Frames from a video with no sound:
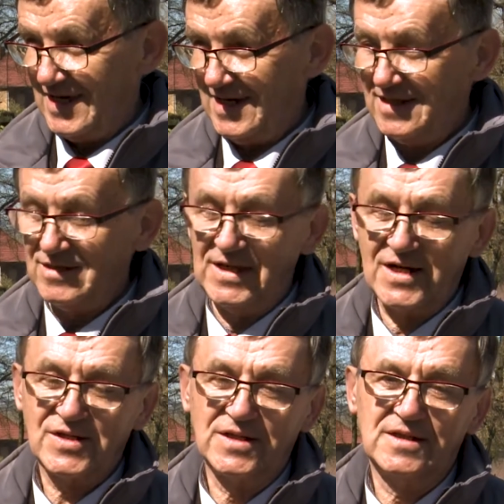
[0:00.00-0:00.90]
e, do
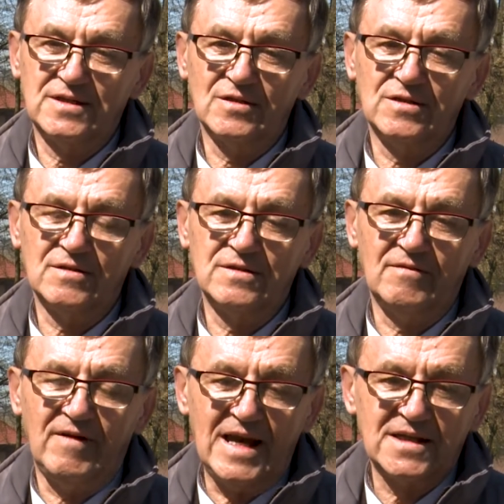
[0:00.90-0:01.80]
naszych, do, do,
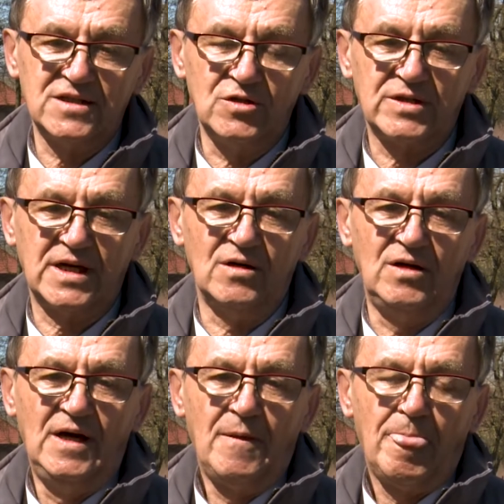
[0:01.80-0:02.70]
do walk i do tego,